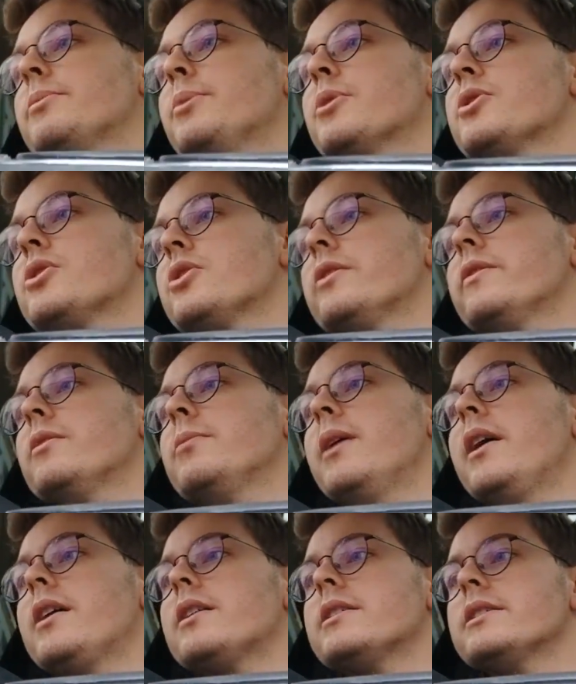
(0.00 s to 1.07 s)
że pokrzyżował
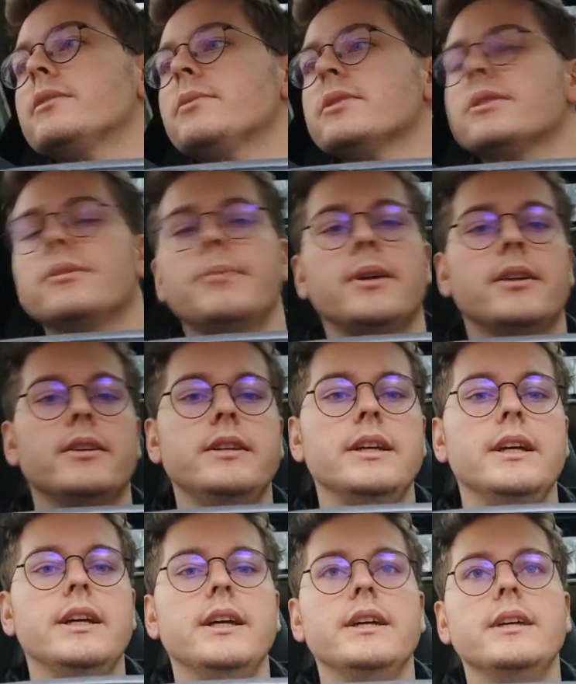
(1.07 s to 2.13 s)
bardzo mocno plany.
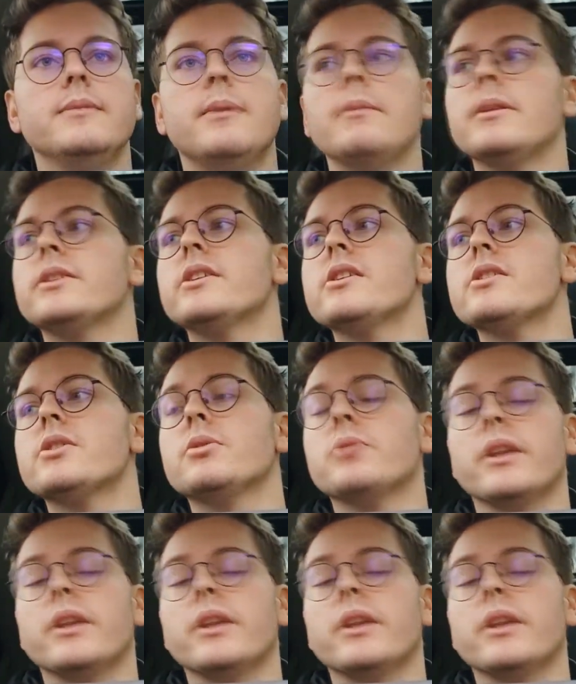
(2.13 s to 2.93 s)
Mam nadzieję, że